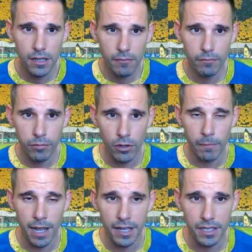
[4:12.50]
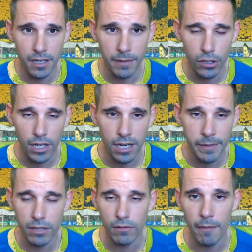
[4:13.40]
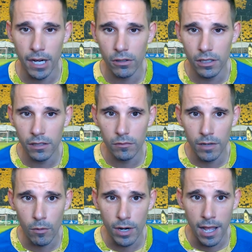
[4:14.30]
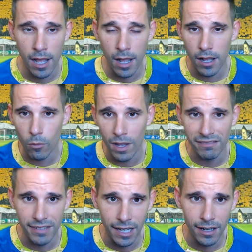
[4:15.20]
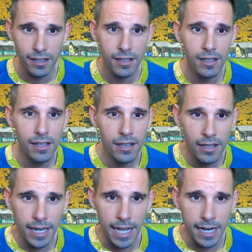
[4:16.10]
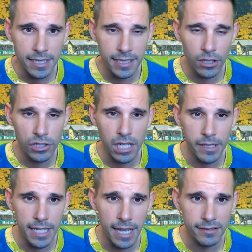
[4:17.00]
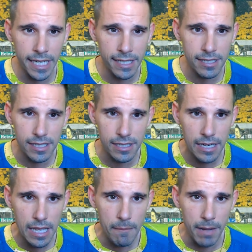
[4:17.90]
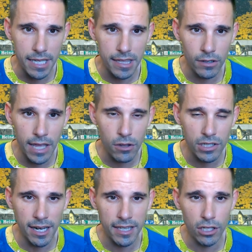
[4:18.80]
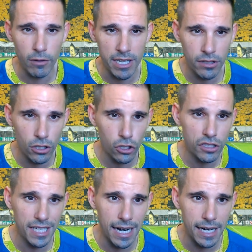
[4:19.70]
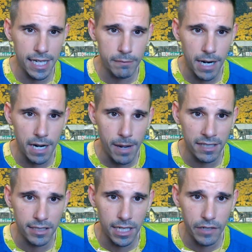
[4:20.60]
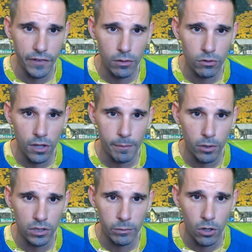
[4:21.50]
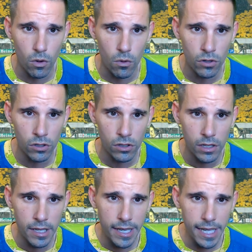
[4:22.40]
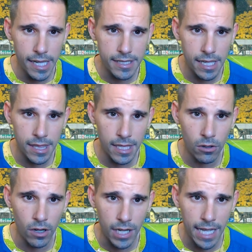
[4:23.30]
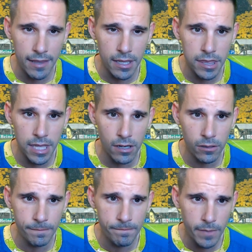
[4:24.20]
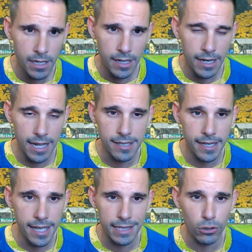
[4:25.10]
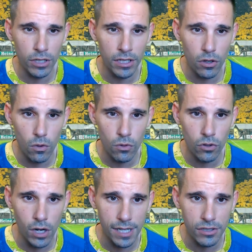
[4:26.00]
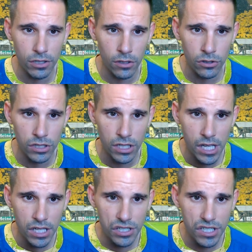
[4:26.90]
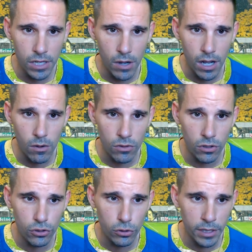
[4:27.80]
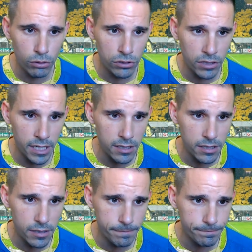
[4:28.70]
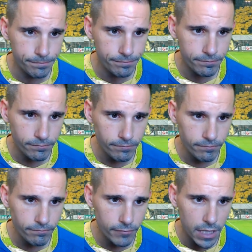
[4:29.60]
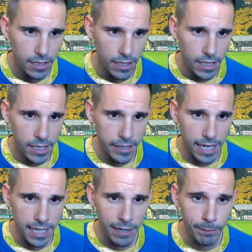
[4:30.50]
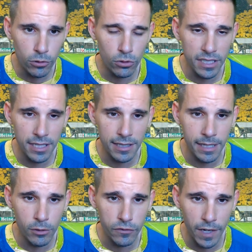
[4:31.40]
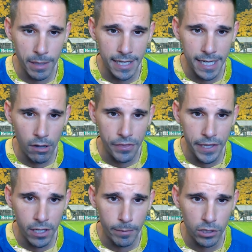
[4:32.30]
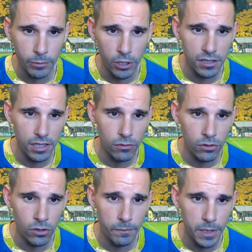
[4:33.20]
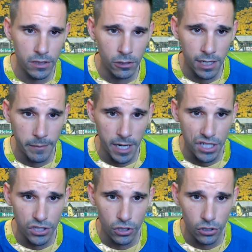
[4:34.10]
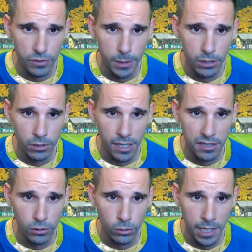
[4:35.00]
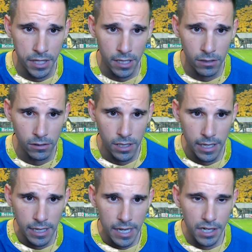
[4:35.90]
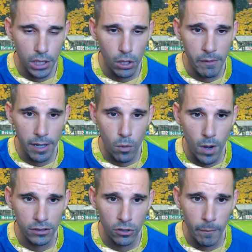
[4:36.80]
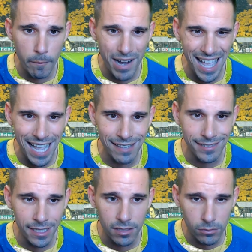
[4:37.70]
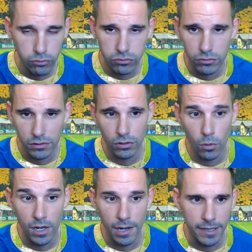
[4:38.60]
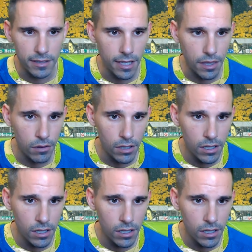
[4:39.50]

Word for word: pues va y el Mallorca le mete una mano, ¿eh? una buena guanta. Leganés 0, Sevilla 3, Barcelona 2, Atlético Madrid 2, de la Liga Smart Band, Tenerife 1, Deportivo 1, Elche 0, Cádiz 0. En la Serie A, Torino 1, Lazio 2, Genoa 1, Juventus 3. Y de la Liga Portuguesa tenemos Famalicao 0, Portimonense 1, Victoria Guimaraes 2, Victoria de Setúbal 0, Río Ave 4, Braga 3. Esto huele a partidazo, ¿eh?